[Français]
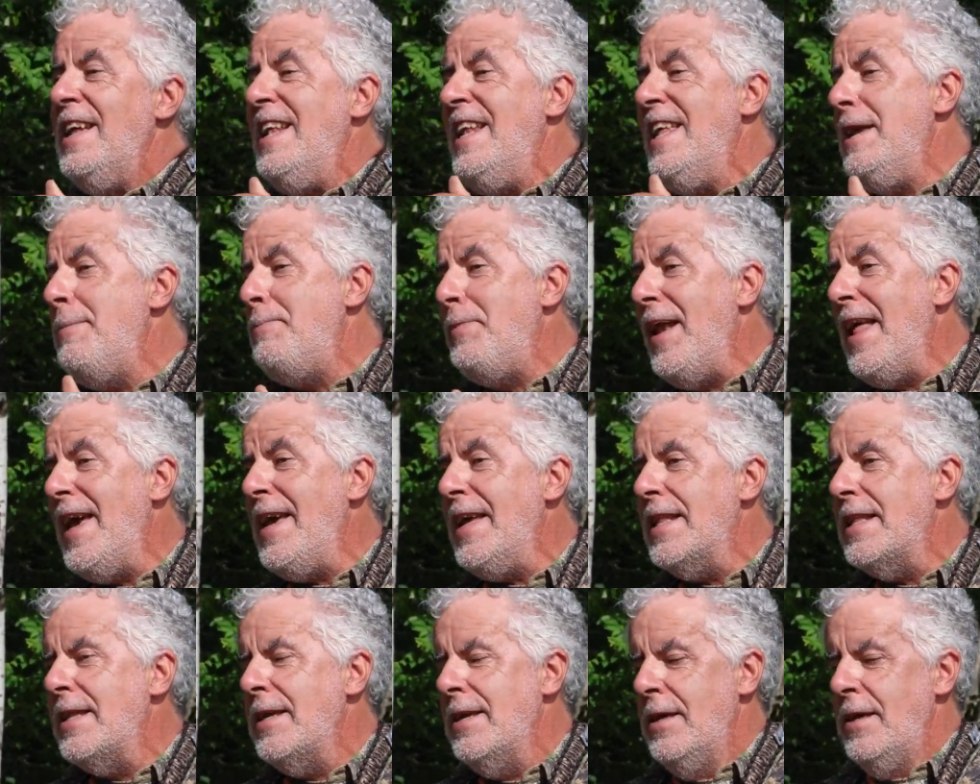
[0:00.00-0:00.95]
Les
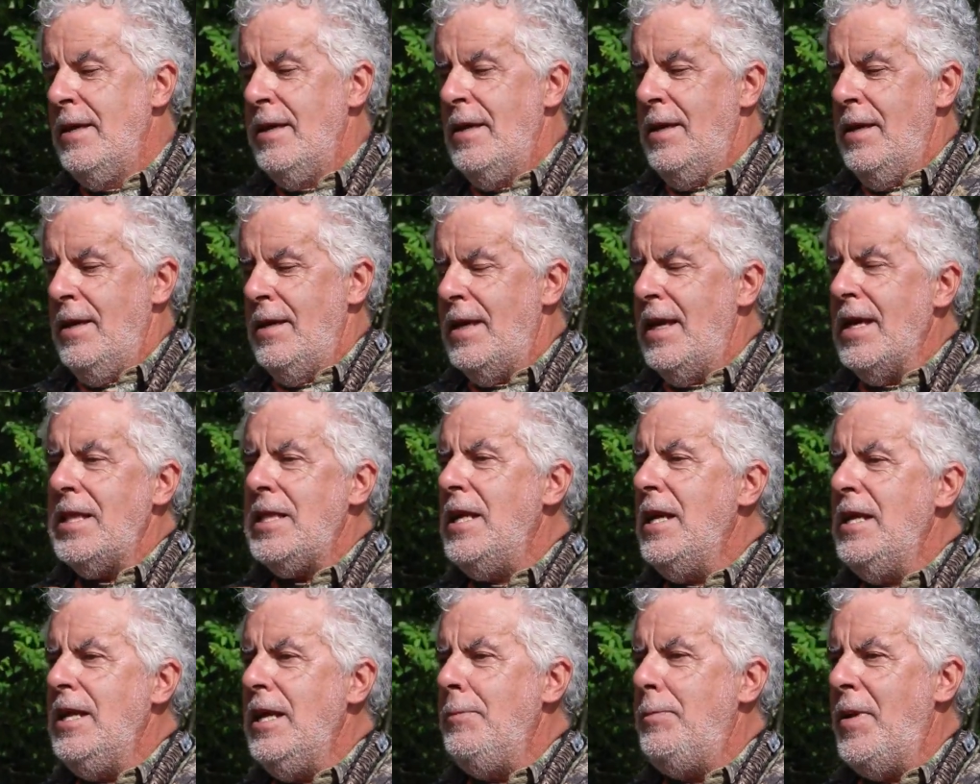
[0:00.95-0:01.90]
plaintes. Qu'est-ce
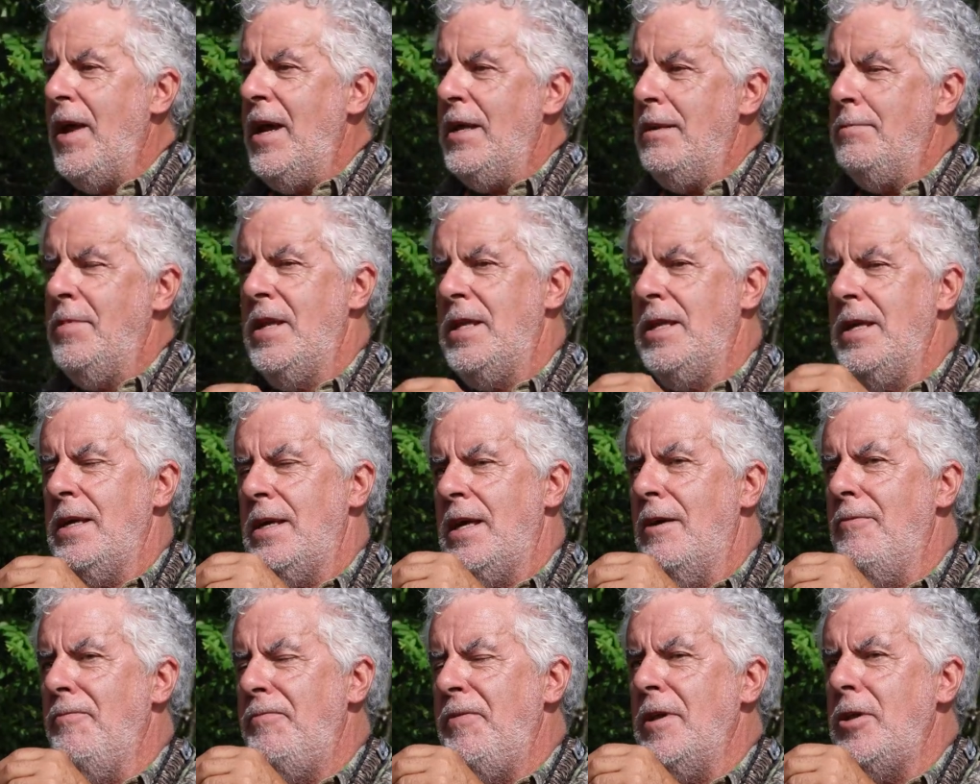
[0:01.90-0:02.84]
que les plaintes? Ben,
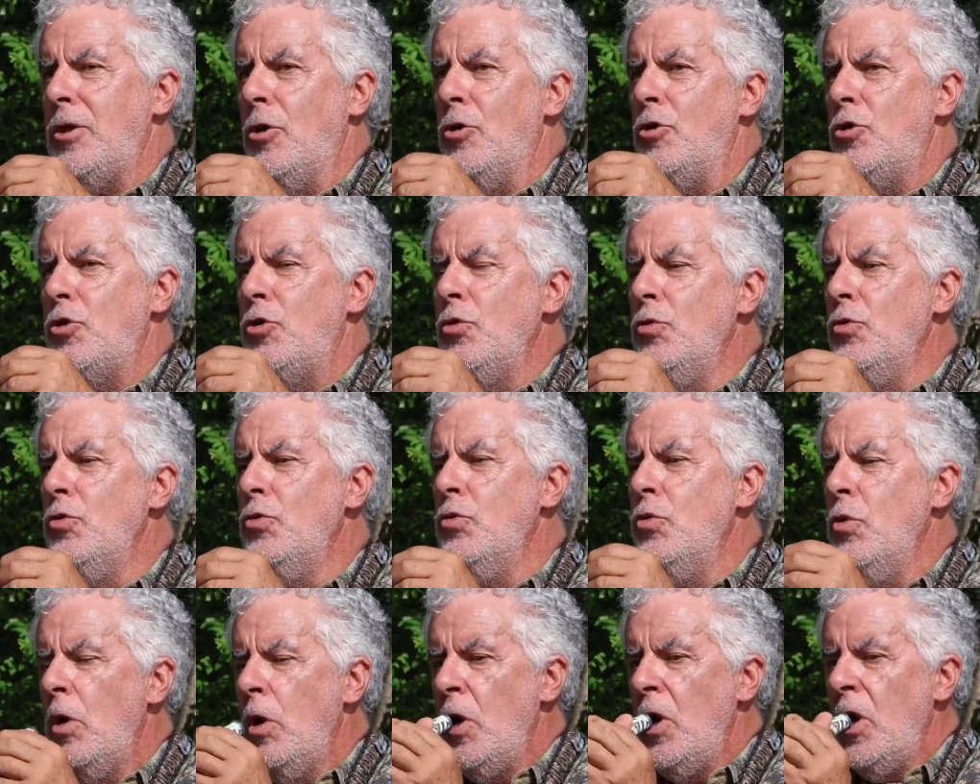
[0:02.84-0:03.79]
quand vous faites un
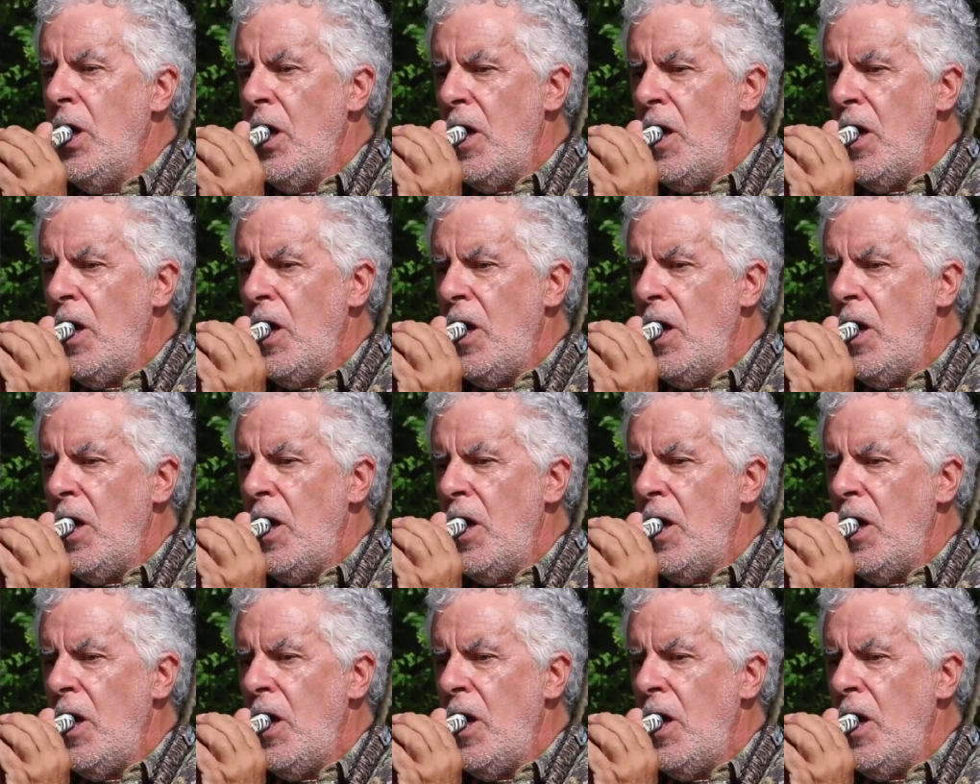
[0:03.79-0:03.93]
tout